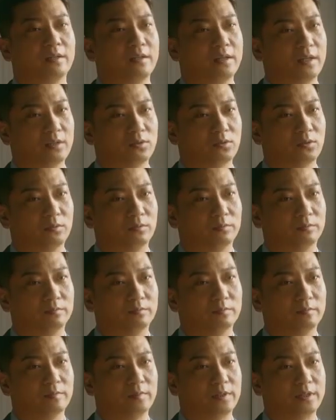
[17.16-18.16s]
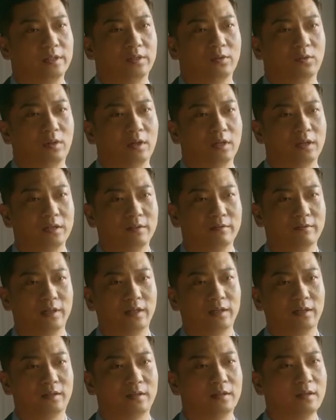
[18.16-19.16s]
但是叶总请回来一
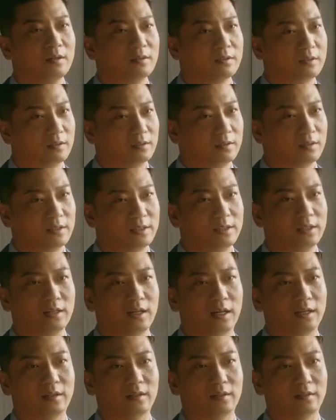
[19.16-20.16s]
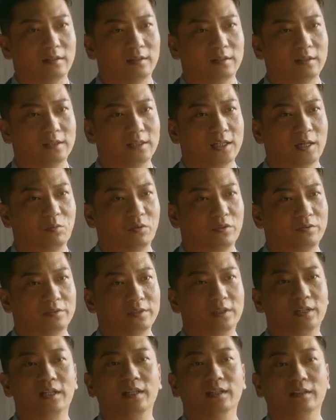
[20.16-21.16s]
位更值得信赖的项目
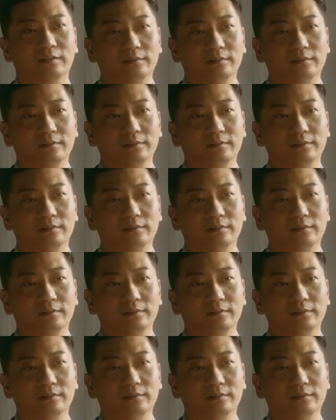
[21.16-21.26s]
负